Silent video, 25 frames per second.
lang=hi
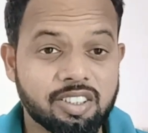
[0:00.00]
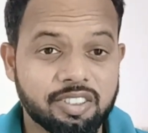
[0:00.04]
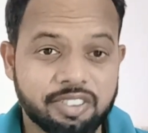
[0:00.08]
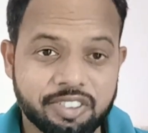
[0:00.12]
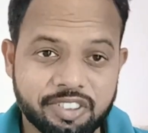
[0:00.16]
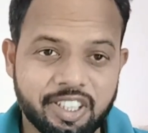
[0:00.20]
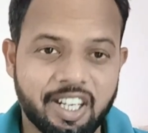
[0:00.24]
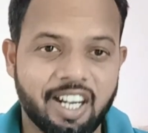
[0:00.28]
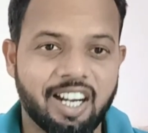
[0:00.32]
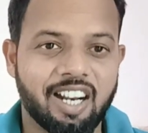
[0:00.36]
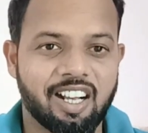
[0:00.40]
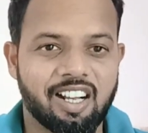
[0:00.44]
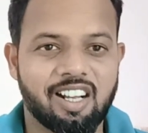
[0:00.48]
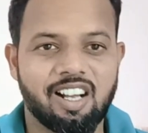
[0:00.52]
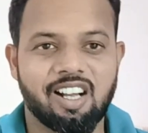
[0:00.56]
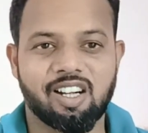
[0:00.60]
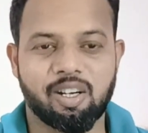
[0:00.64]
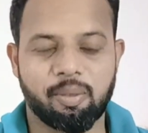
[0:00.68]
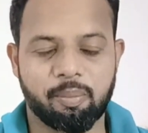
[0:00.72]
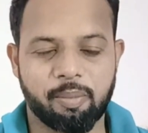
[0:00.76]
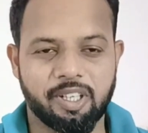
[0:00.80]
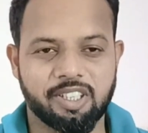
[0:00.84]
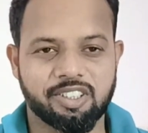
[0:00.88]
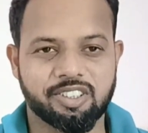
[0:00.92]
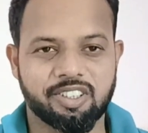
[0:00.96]
श्रीलंका का
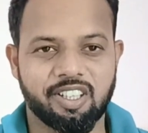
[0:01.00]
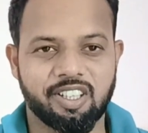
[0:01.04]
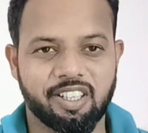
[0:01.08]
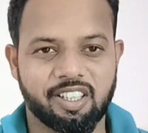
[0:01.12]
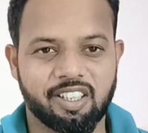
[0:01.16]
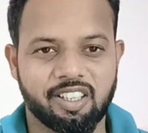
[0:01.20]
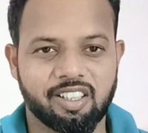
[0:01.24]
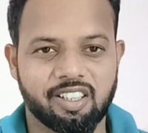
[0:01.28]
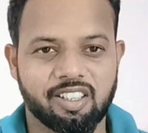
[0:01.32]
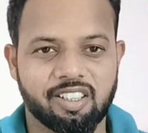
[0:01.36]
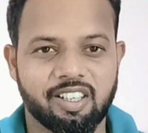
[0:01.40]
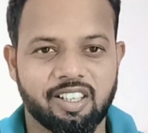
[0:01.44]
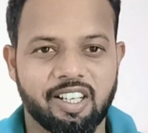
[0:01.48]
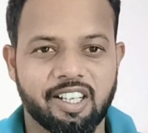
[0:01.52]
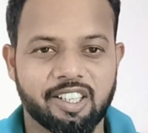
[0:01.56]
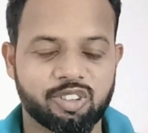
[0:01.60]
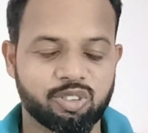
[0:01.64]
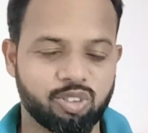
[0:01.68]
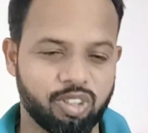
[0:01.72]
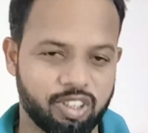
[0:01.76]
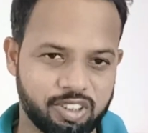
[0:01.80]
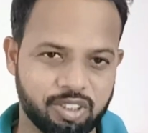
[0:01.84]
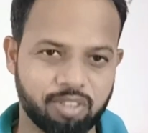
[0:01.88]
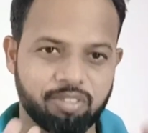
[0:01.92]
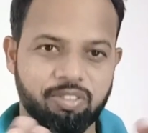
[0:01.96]
मैच लेकर
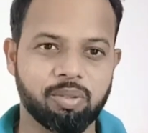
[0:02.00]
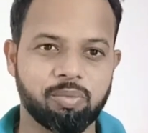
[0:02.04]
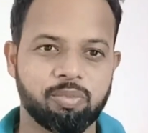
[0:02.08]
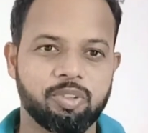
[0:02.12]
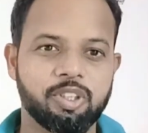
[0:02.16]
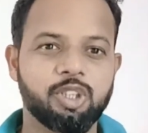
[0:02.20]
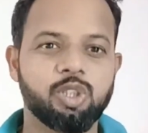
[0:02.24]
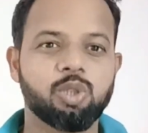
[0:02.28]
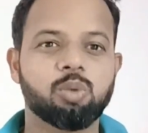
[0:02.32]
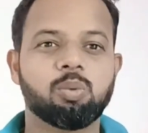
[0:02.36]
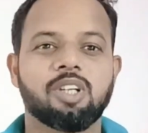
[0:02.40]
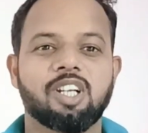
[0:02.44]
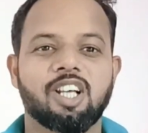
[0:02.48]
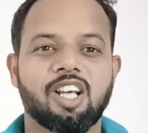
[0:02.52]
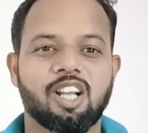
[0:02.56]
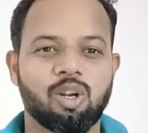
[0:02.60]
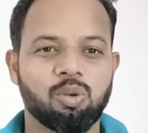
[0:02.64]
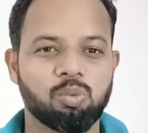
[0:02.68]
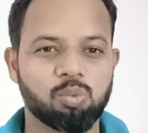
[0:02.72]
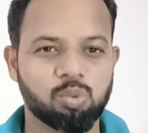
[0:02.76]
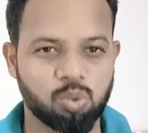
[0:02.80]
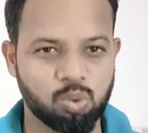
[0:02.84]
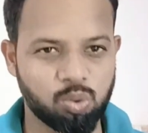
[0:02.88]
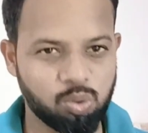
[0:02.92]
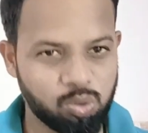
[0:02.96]
एक्चुअली जब ये वीडियो बना रहा
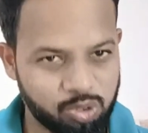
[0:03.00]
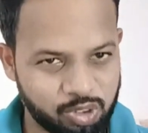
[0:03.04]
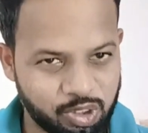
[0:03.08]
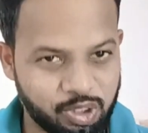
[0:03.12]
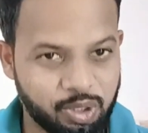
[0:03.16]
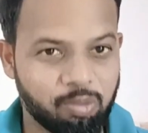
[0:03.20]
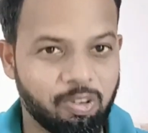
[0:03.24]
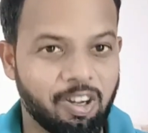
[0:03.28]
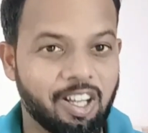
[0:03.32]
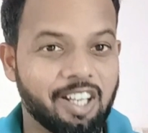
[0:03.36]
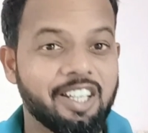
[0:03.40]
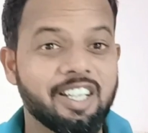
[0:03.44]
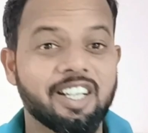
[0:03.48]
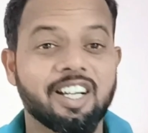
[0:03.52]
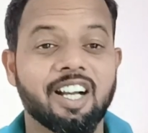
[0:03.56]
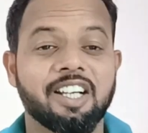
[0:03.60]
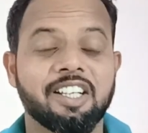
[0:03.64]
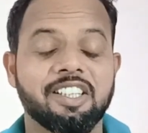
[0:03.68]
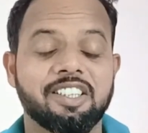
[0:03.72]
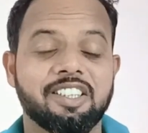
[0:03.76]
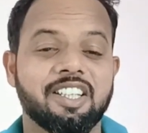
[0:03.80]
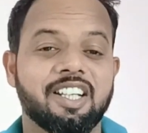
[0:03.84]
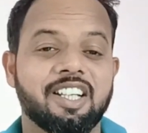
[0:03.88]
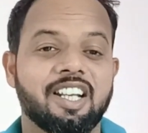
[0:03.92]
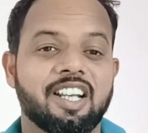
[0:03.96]
हूँ तो दिवाली का ही
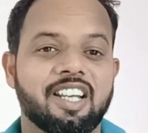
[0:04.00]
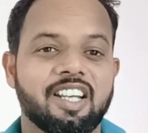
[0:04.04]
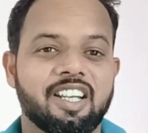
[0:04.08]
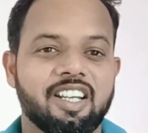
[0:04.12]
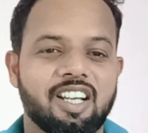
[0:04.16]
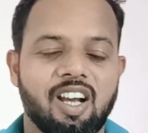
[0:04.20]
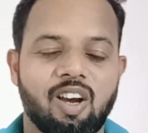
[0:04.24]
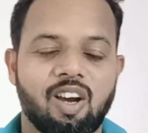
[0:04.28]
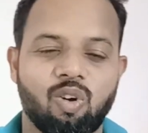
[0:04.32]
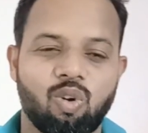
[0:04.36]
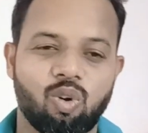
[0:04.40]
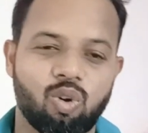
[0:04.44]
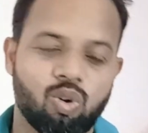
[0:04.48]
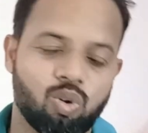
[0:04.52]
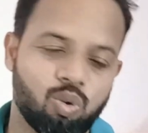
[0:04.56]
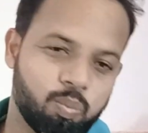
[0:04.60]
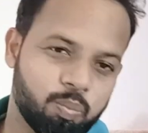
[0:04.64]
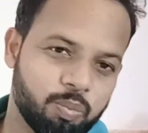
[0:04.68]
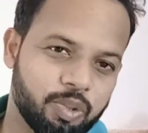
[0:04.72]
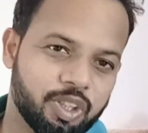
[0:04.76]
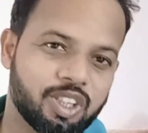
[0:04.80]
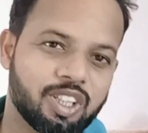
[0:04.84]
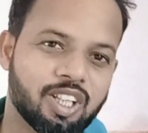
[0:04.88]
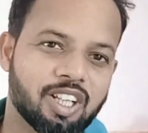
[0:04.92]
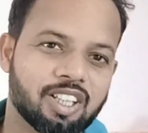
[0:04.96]
दिन है और
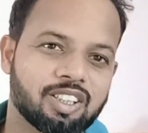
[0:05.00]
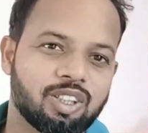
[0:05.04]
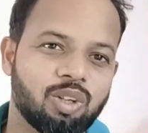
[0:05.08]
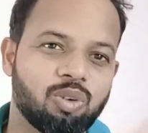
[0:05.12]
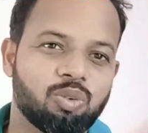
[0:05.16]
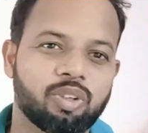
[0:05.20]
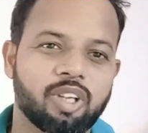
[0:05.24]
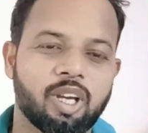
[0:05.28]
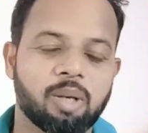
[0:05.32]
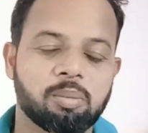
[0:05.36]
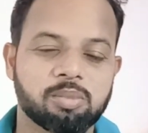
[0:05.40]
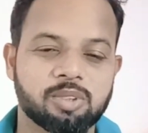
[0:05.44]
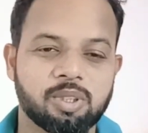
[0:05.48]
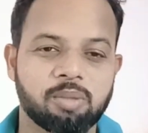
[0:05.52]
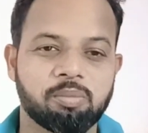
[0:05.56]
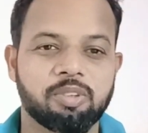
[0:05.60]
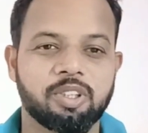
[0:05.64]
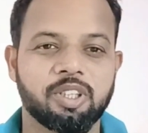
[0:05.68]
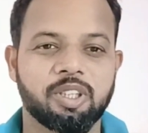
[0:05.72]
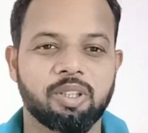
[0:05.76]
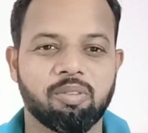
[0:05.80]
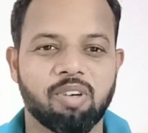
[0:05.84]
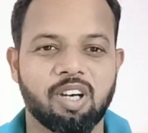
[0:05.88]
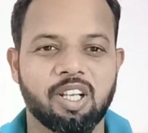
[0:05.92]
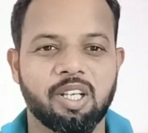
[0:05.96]
उम्मीद करता हूँ कि आप सबकी
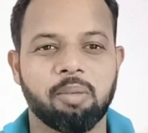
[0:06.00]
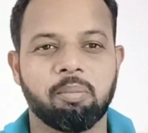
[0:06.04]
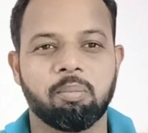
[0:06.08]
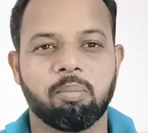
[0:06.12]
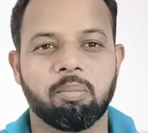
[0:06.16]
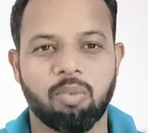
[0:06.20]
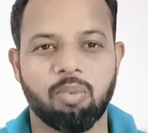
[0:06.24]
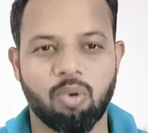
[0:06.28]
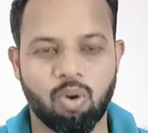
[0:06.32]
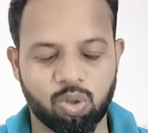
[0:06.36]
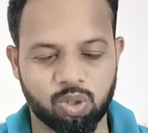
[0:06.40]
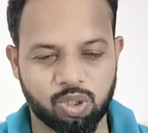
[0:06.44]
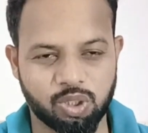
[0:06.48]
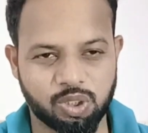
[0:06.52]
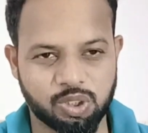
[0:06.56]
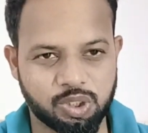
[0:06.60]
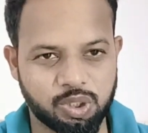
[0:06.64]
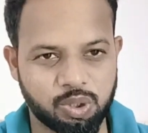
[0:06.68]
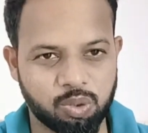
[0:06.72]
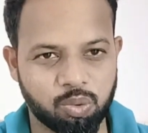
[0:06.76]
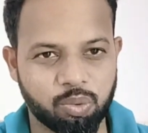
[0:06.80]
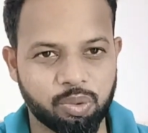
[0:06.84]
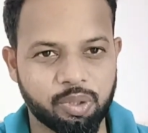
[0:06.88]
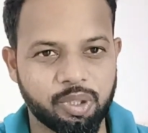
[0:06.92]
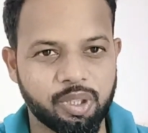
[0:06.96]
दिवाली बहुत अच्छी
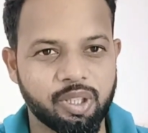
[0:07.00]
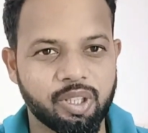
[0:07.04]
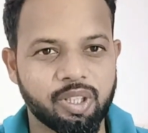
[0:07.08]
होगी